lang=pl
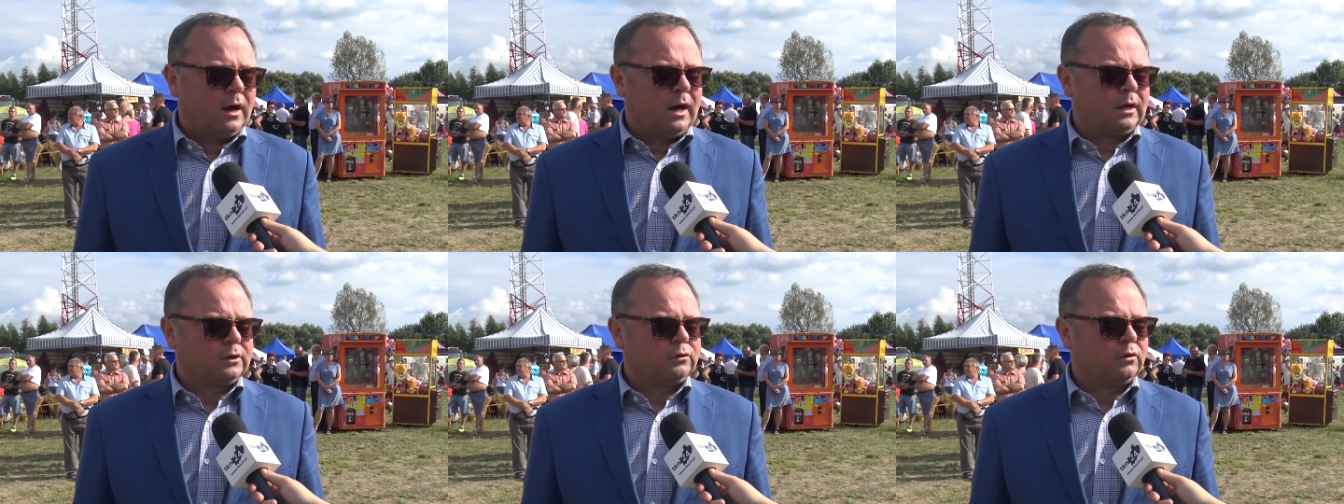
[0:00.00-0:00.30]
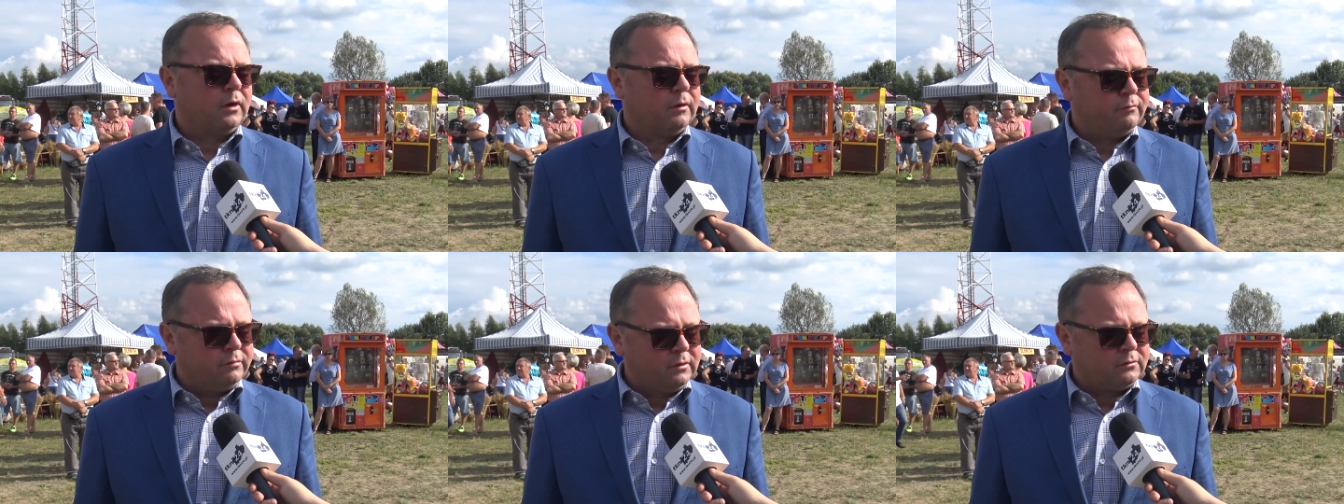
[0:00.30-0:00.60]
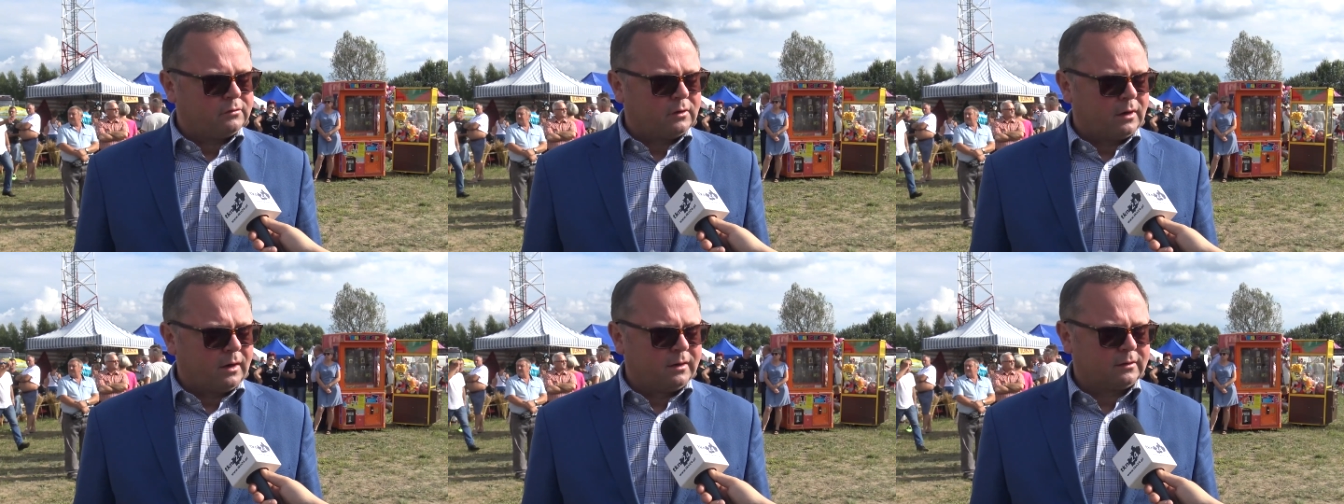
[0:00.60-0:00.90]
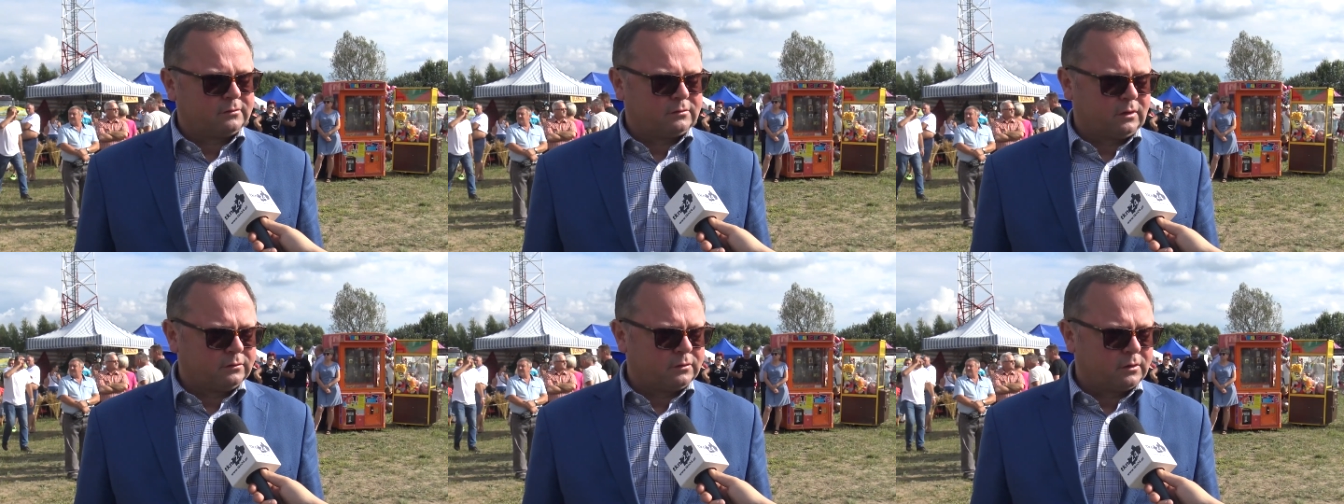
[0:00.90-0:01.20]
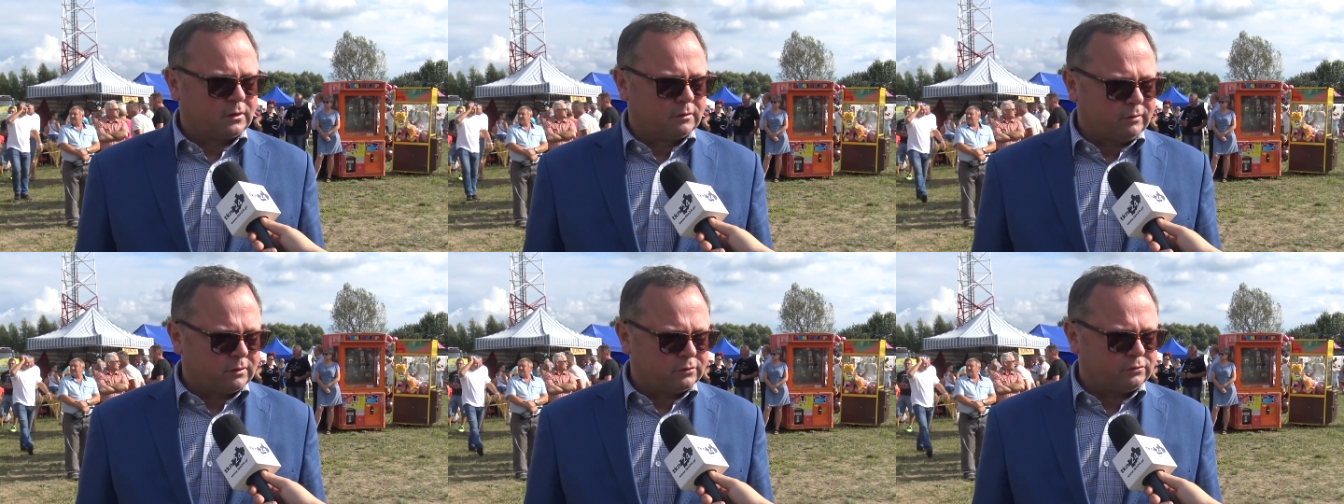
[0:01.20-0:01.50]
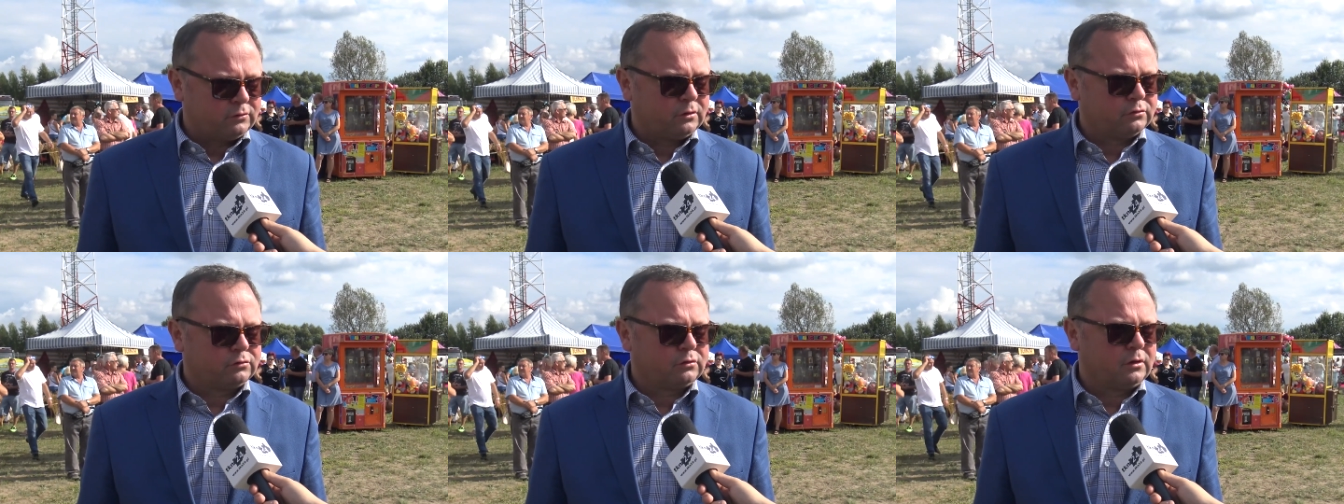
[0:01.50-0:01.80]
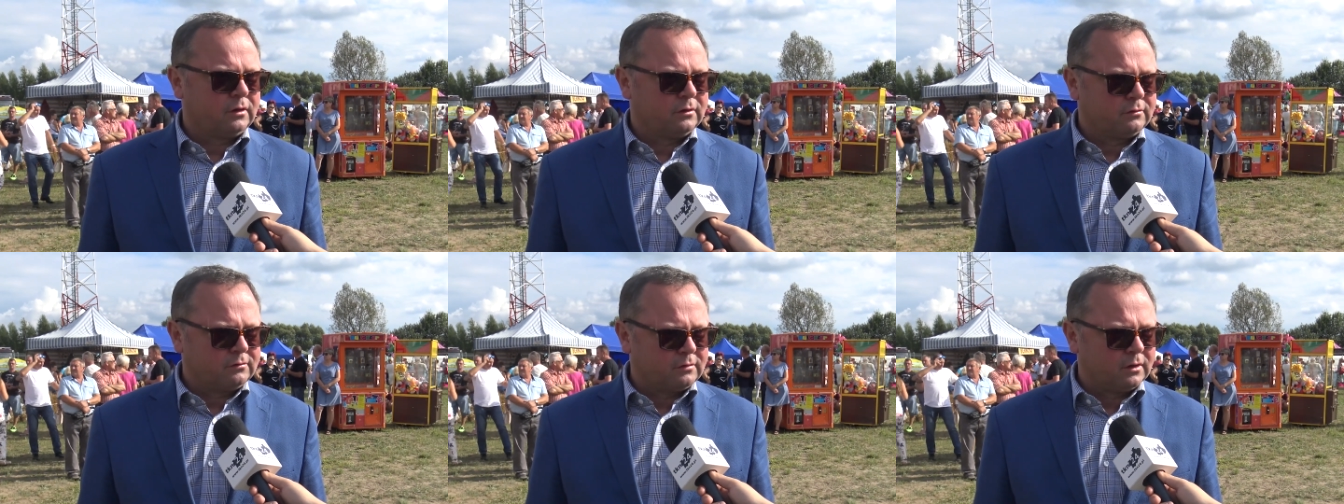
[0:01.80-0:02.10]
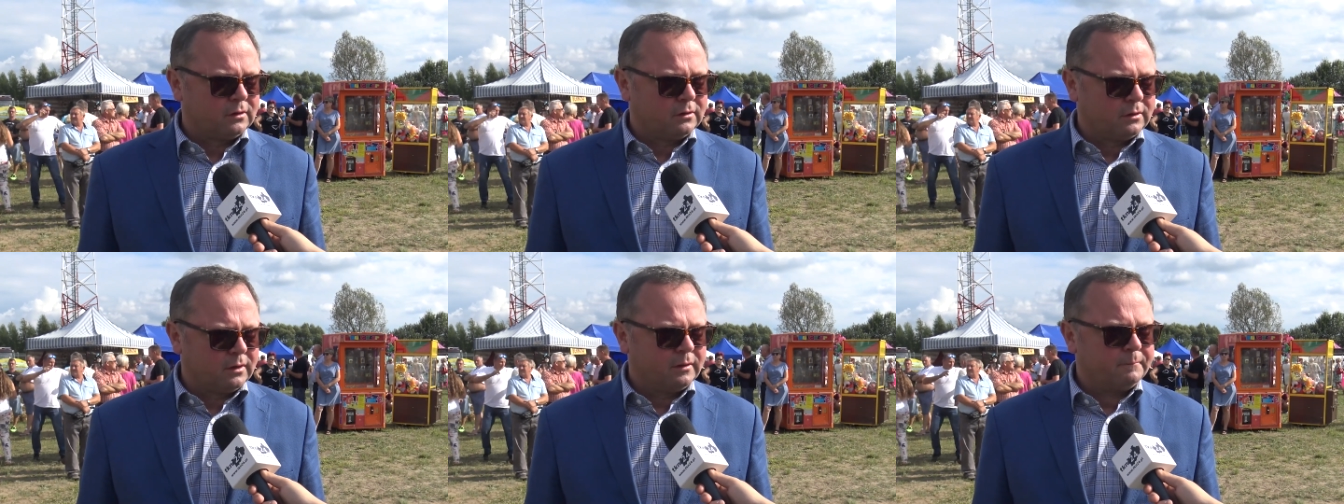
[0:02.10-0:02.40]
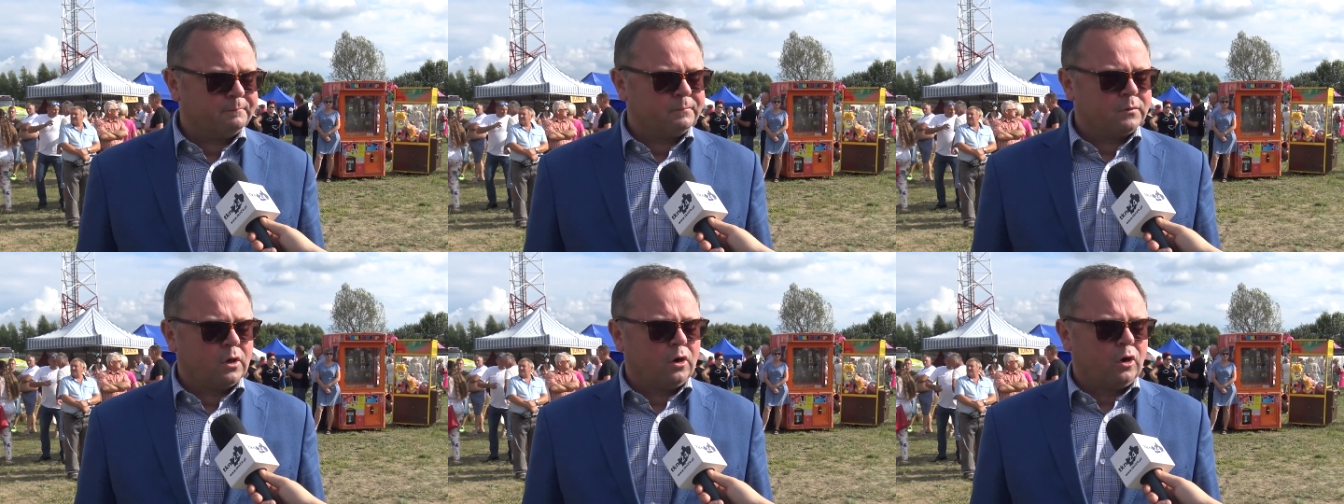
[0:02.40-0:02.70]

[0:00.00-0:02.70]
a to lewica, Aleksander Kwaśniewski, SLD,